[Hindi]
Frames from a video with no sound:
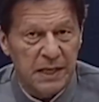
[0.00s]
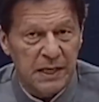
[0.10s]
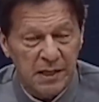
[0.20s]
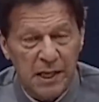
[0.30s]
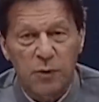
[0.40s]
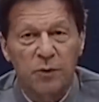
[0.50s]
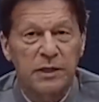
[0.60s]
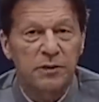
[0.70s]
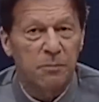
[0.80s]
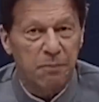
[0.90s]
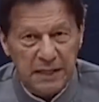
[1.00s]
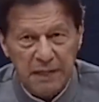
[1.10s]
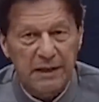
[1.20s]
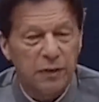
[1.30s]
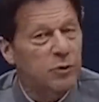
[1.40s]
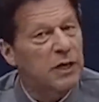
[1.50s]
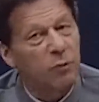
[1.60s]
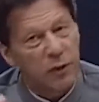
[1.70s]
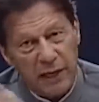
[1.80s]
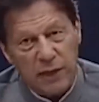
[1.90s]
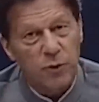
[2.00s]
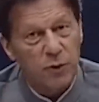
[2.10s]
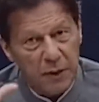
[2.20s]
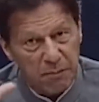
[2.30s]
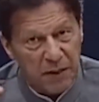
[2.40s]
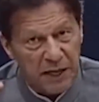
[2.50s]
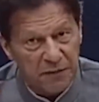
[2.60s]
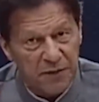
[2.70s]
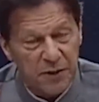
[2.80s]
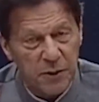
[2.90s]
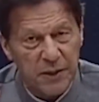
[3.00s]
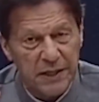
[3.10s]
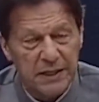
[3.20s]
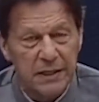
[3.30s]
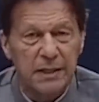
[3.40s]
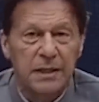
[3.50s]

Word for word: किसानों की जो पैदावार हुई है वो रिकॉर्ड हुई है पाँच फसलों के अंदर